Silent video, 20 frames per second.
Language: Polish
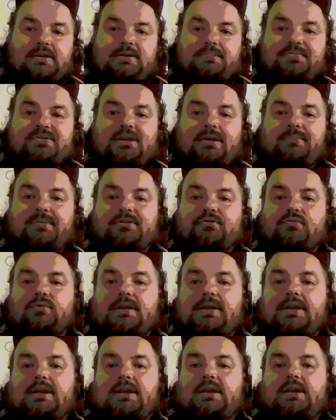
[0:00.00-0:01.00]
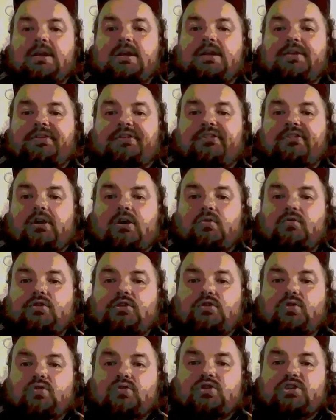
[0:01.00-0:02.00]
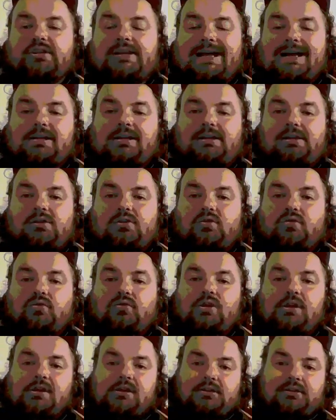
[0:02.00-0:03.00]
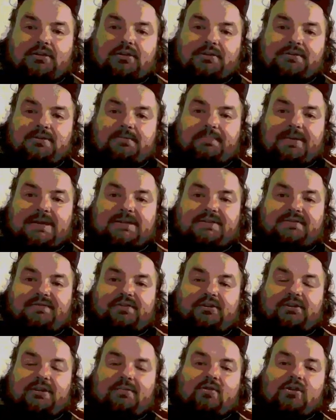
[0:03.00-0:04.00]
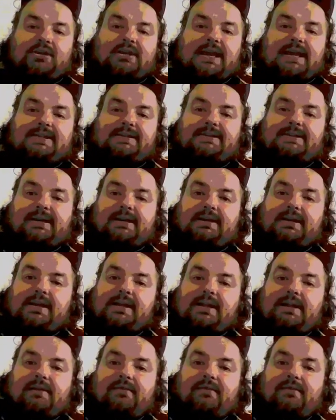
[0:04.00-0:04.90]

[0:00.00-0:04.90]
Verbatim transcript: i przemysł y, są już na kilku, drodzy Państwo, demokracjach.